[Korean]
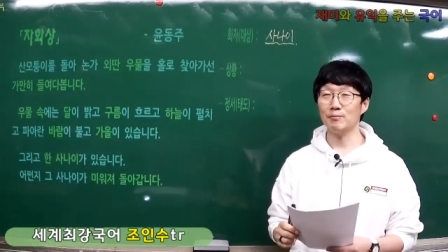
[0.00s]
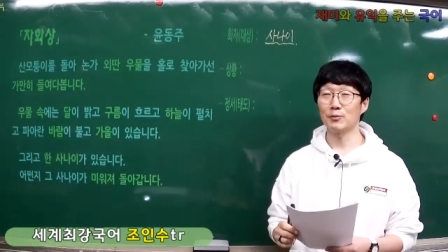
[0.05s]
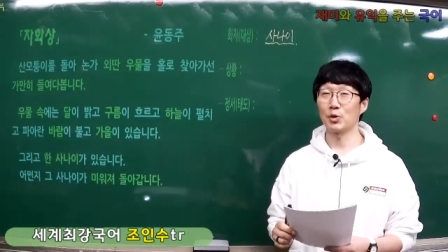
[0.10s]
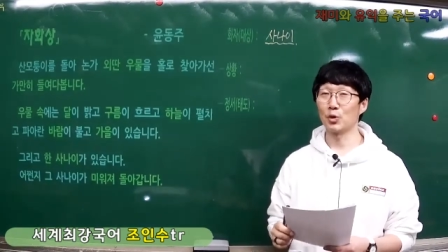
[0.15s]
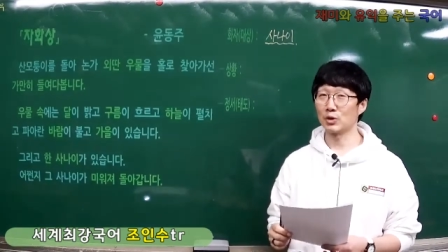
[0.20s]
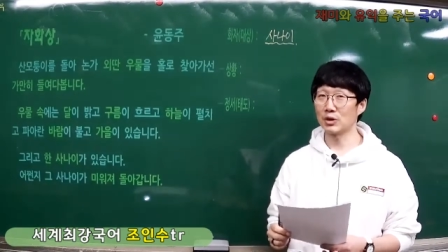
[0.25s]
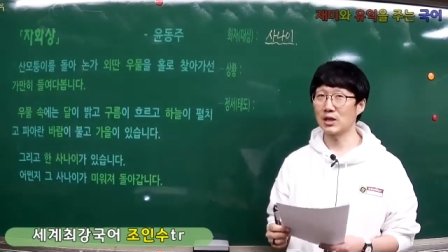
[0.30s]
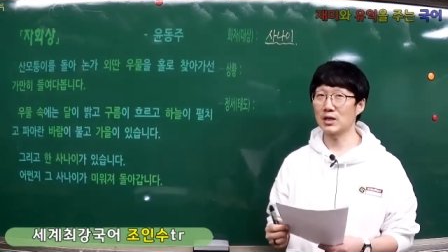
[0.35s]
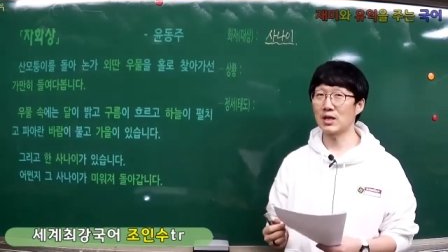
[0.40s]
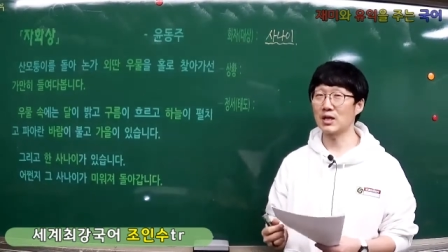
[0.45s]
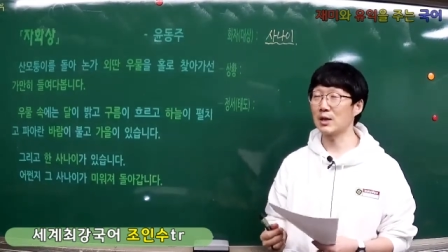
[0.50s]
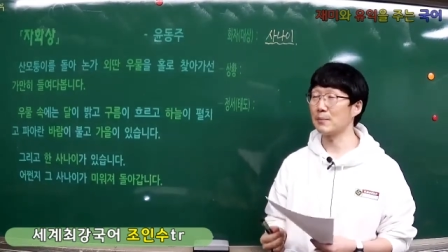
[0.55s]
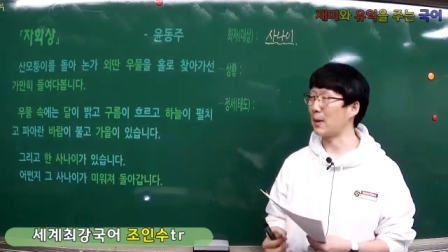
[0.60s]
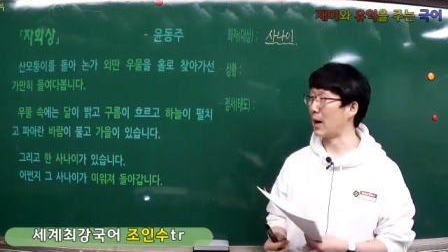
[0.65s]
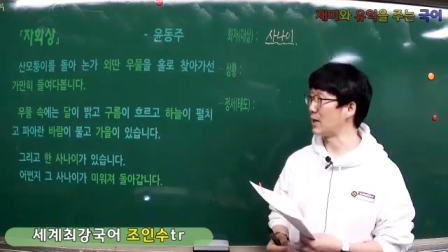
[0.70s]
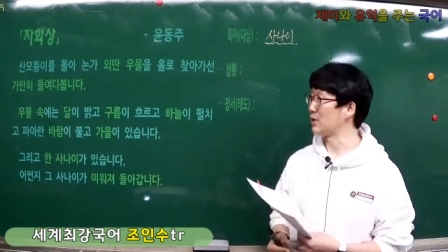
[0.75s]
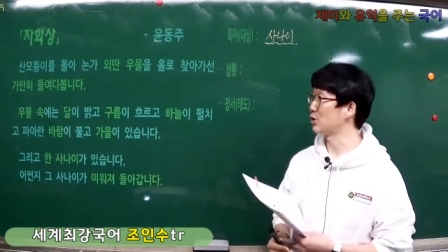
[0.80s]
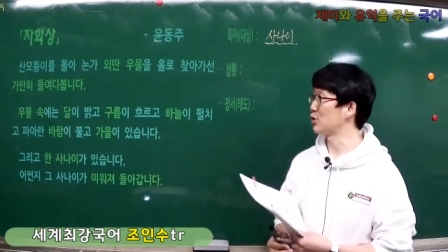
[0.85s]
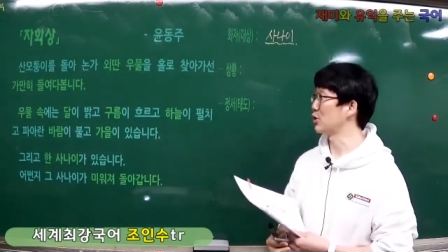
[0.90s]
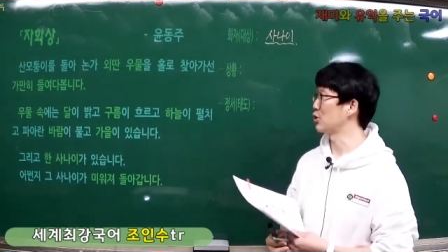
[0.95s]
요 사나이의
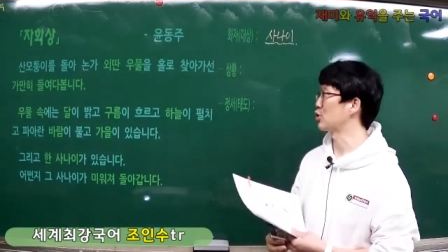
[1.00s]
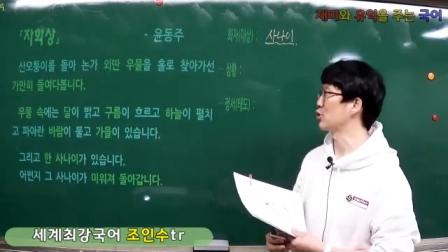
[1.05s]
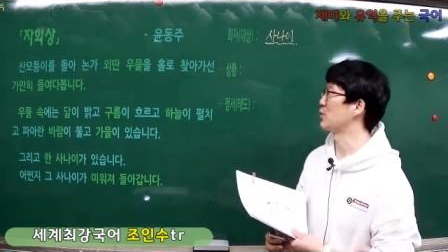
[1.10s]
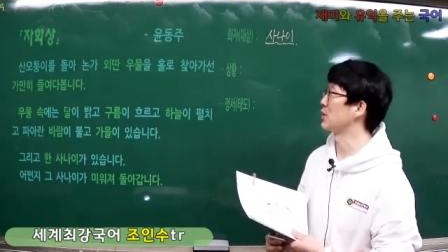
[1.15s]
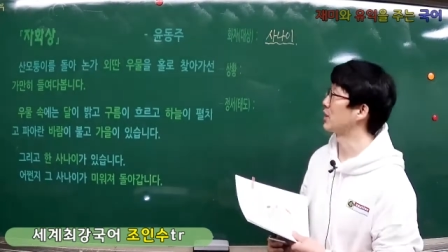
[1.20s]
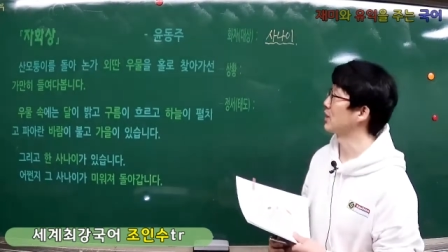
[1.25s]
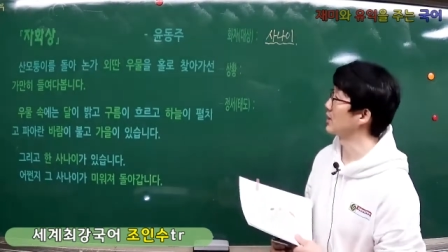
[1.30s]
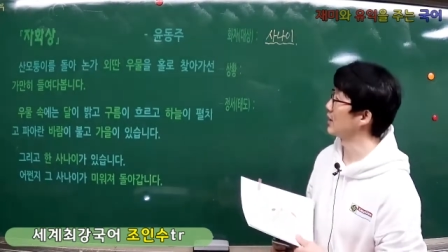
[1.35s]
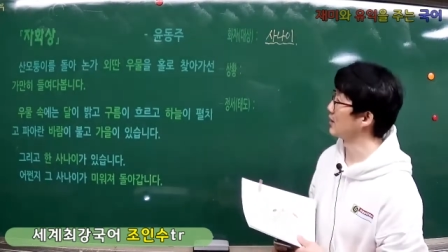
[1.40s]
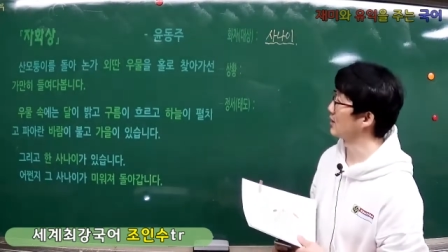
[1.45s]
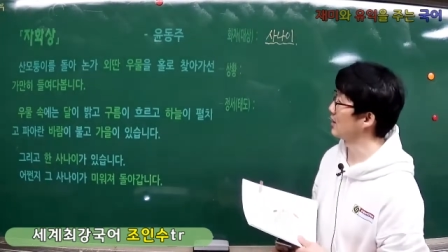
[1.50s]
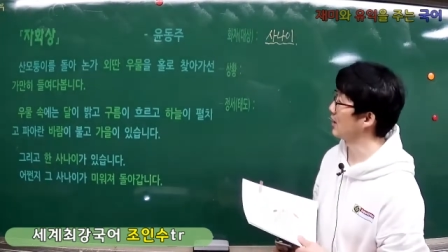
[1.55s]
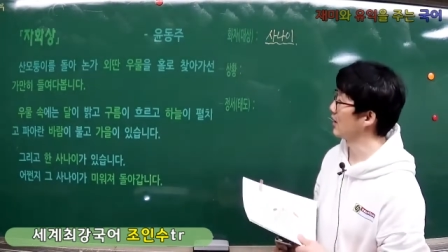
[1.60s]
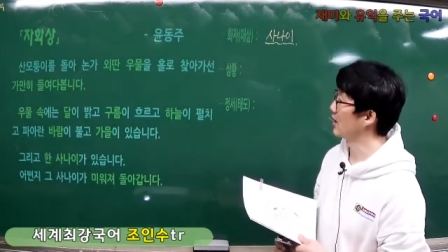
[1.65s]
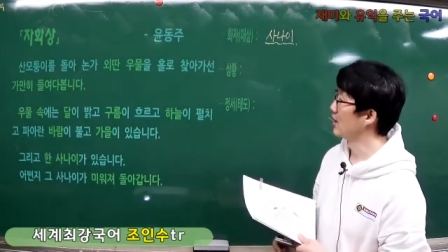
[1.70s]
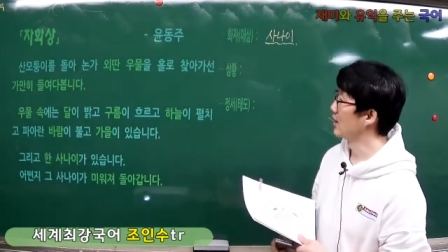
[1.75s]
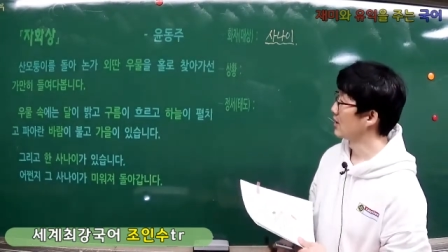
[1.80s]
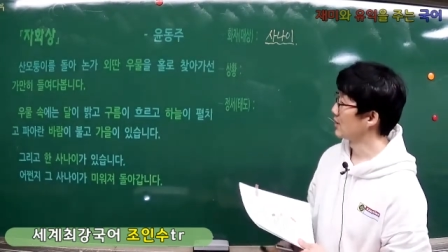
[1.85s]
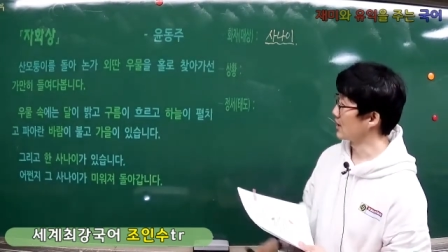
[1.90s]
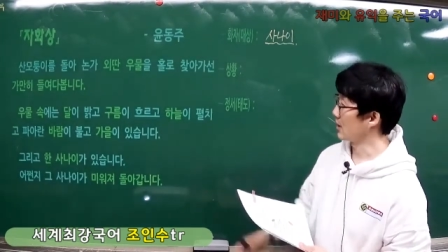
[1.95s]
반전이 좀 있긴
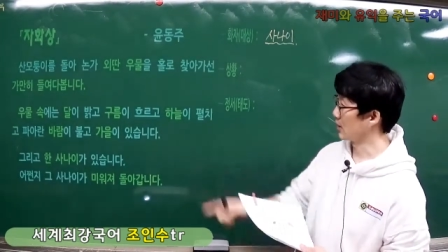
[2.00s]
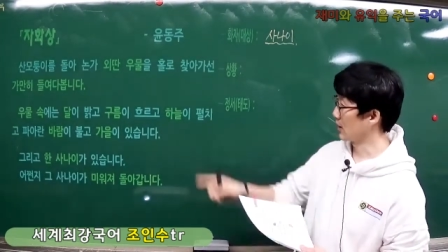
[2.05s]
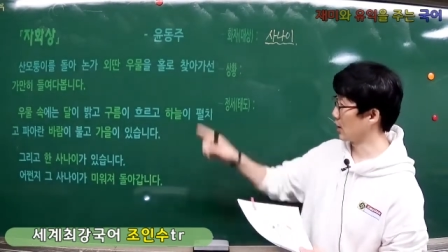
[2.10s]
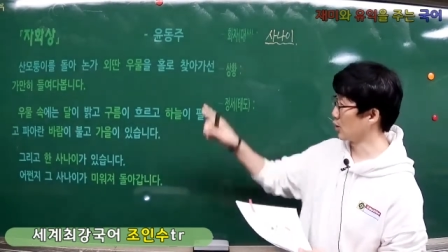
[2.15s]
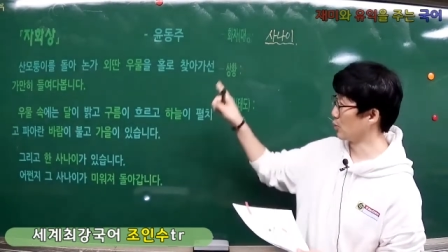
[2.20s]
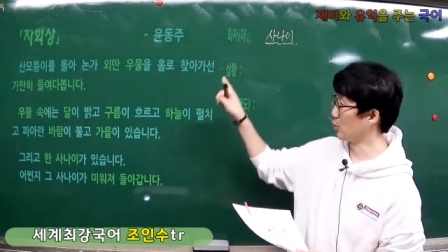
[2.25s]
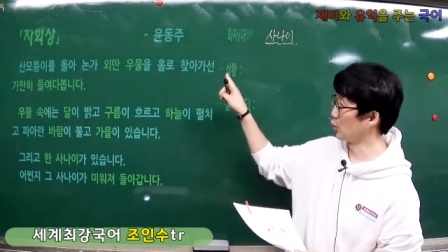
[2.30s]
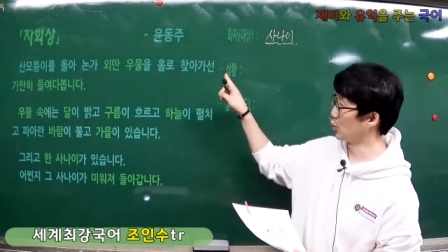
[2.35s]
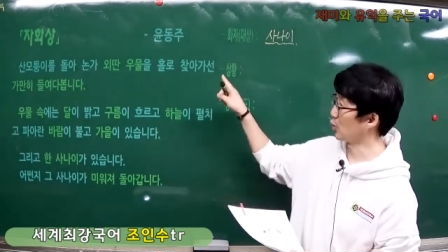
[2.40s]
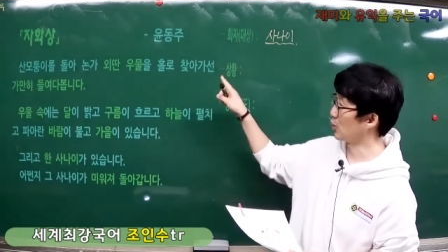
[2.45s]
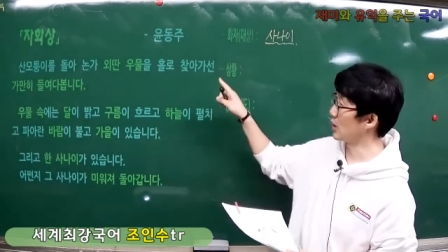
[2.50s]
한데 자, 계속 보도록